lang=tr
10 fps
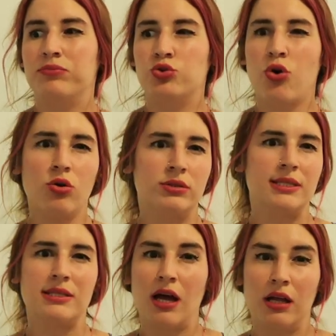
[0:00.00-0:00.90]
çok
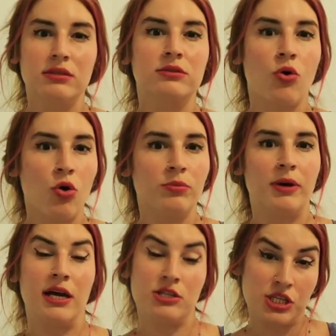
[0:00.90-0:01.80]
da sağlıklı
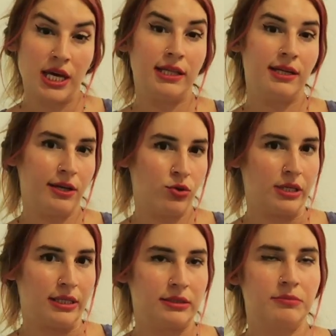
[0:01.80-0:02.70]
olmayan şeylere
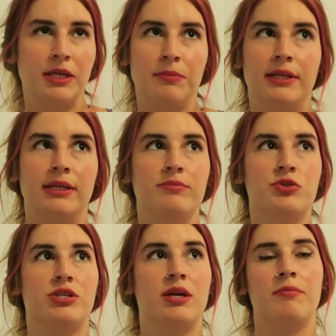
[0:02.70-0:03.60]
yönelirim. Ne bileyim
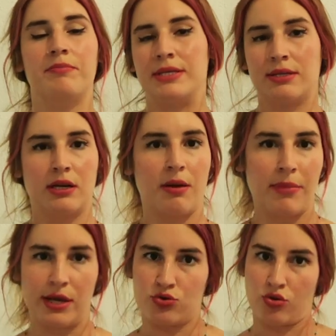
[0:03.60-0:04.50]
işte biskrem
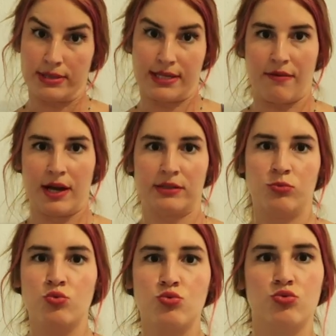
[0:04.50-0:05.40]
ben çok
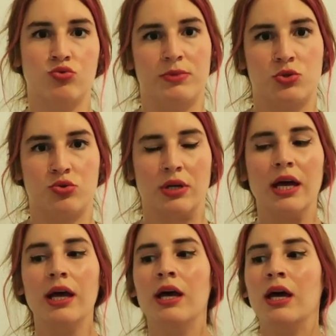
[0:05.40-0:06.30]
severdim uzun bir
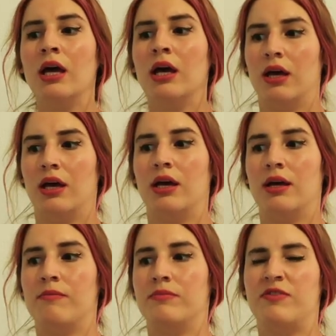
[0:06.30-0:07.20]
süre.
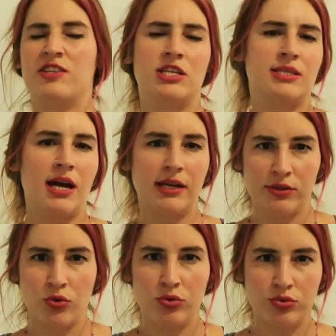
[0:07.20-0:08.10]
Ee,
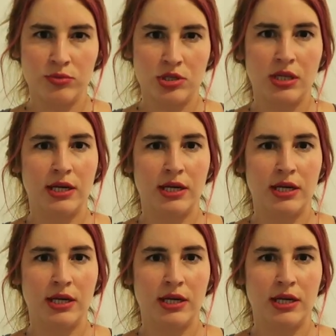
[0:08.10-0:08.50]
vejeteryan olduğum için